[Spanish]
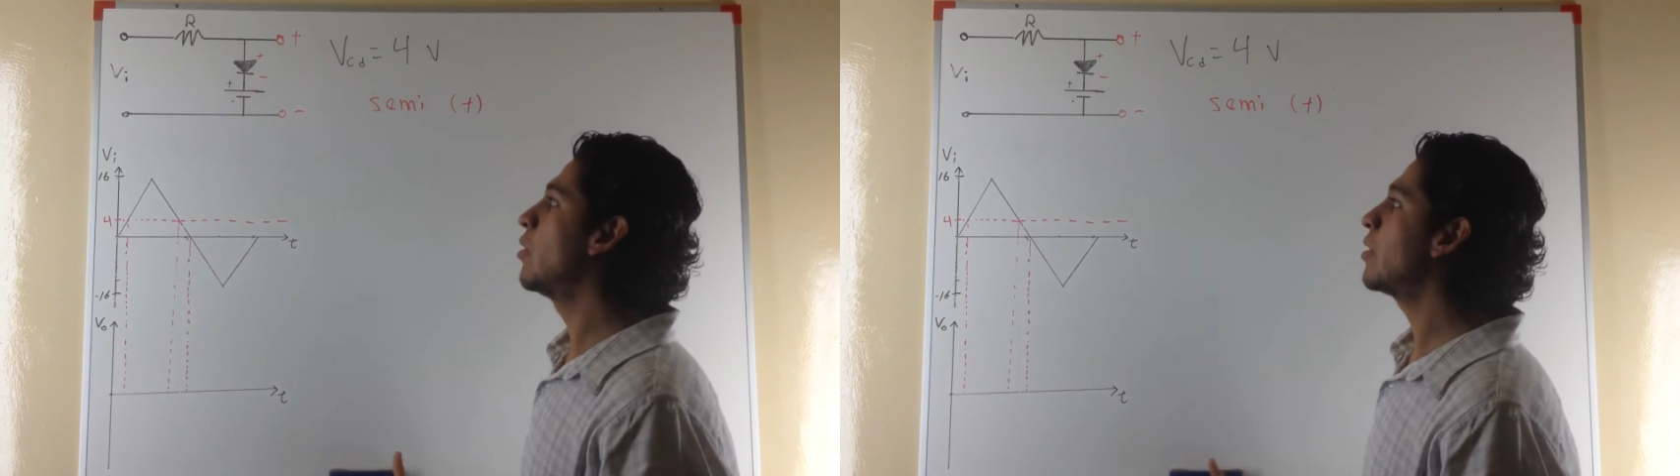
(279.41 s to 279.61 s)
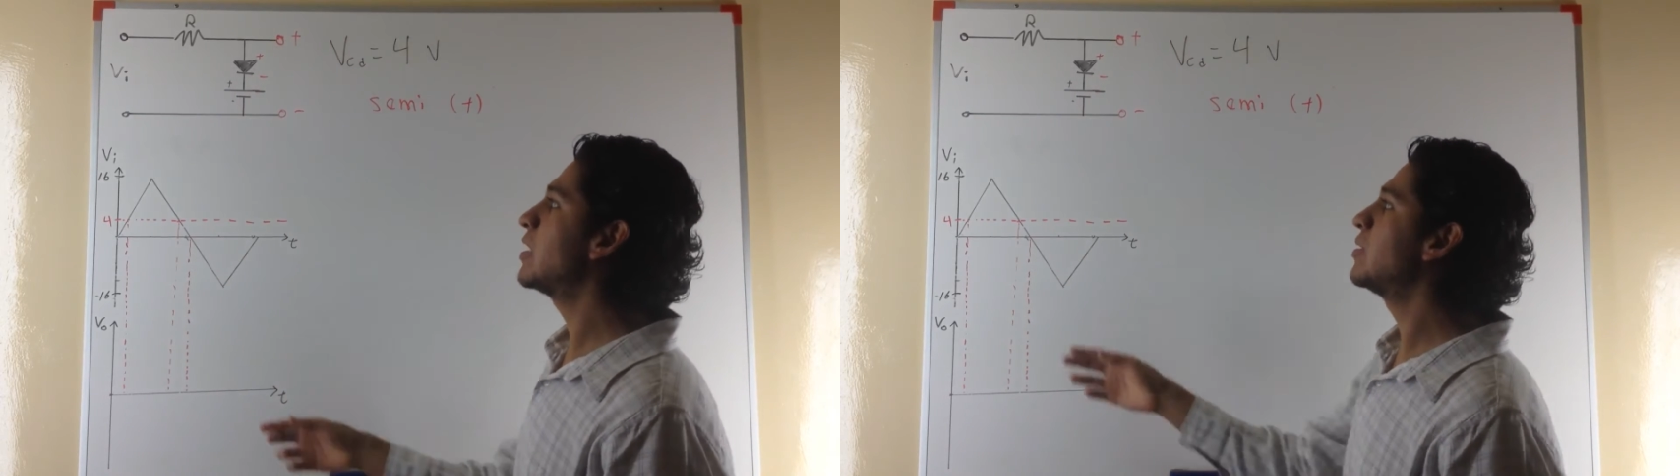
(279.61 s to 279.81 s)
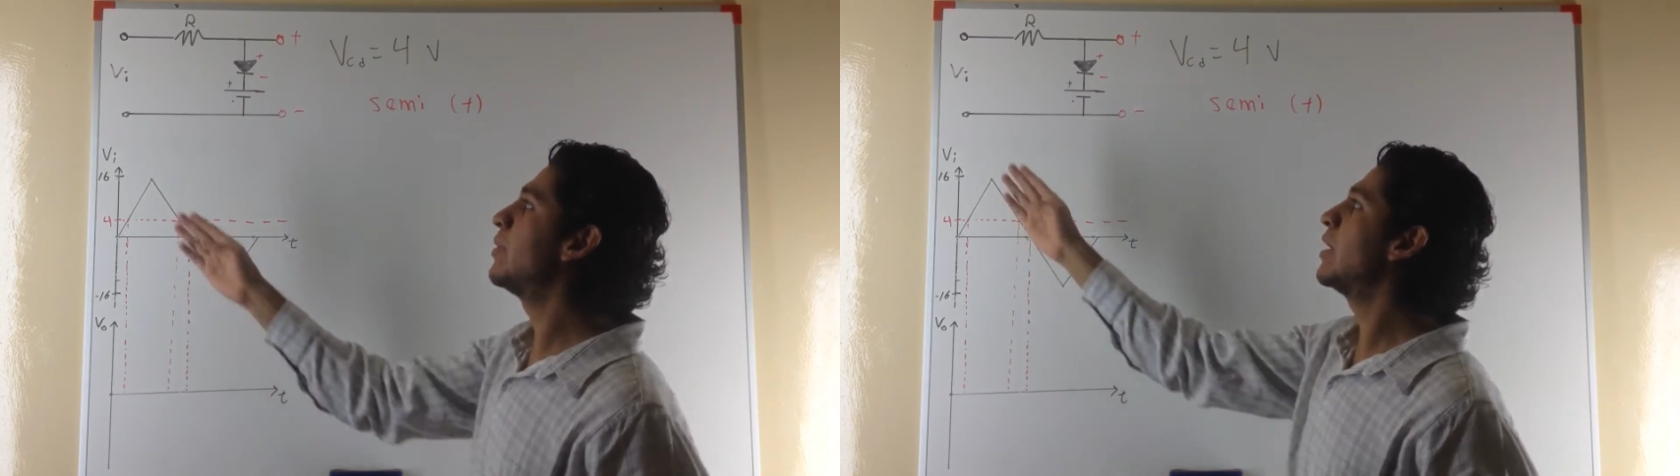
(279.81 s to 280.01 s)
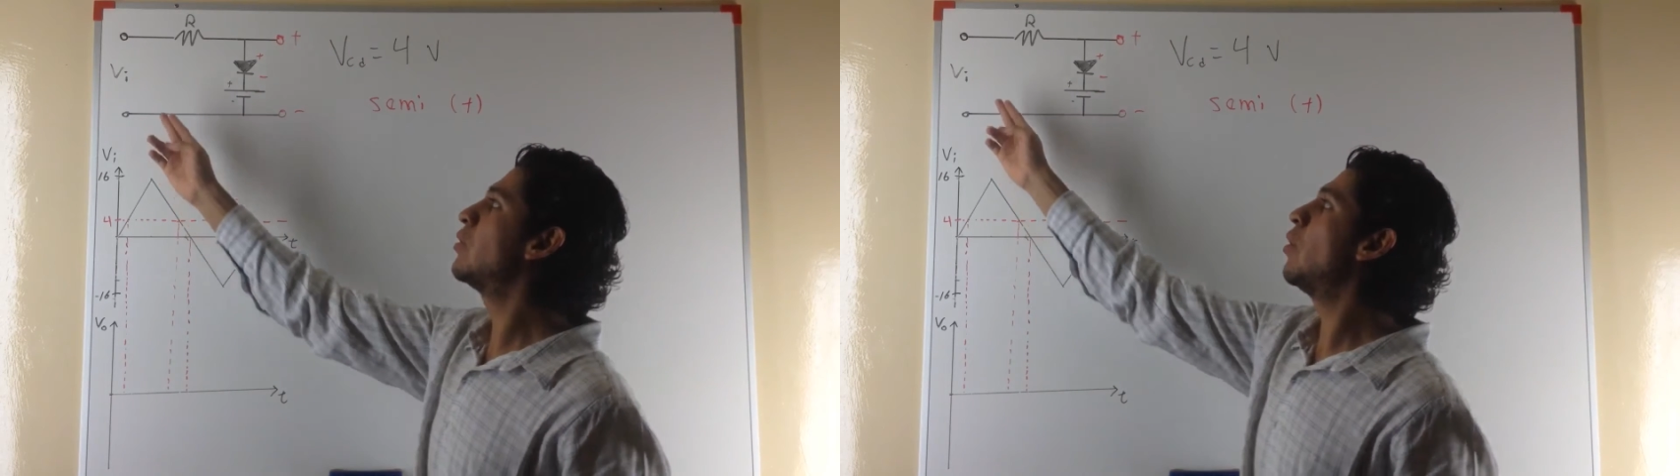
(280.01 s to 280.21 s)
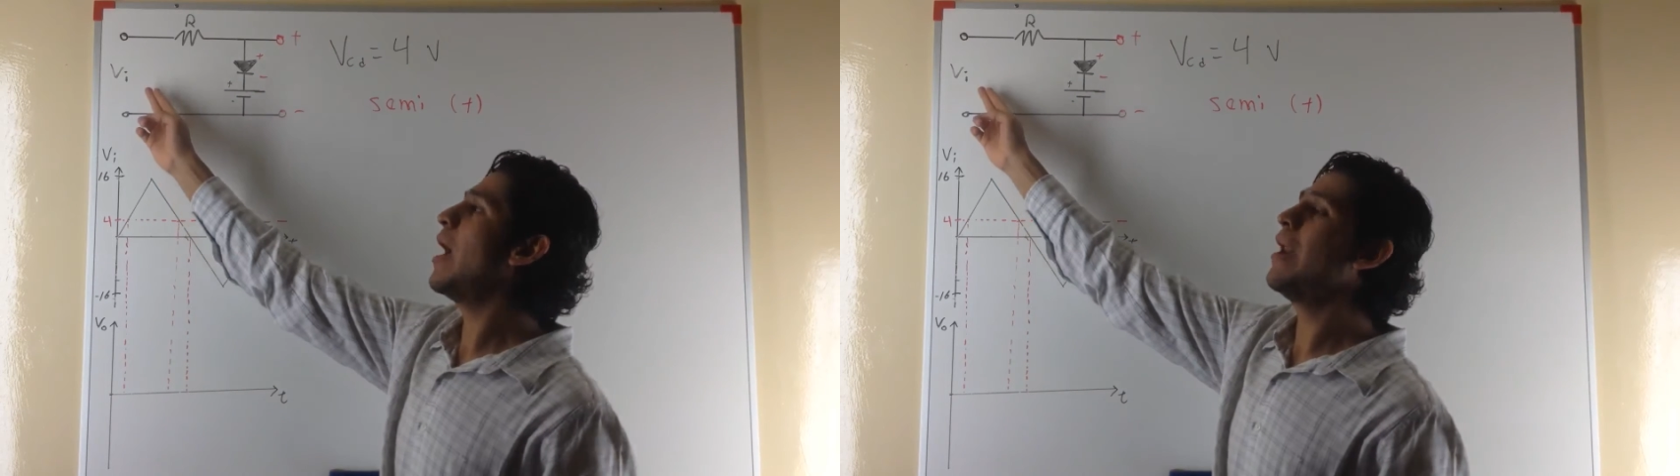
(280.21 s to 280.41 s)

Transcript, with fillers: con respecto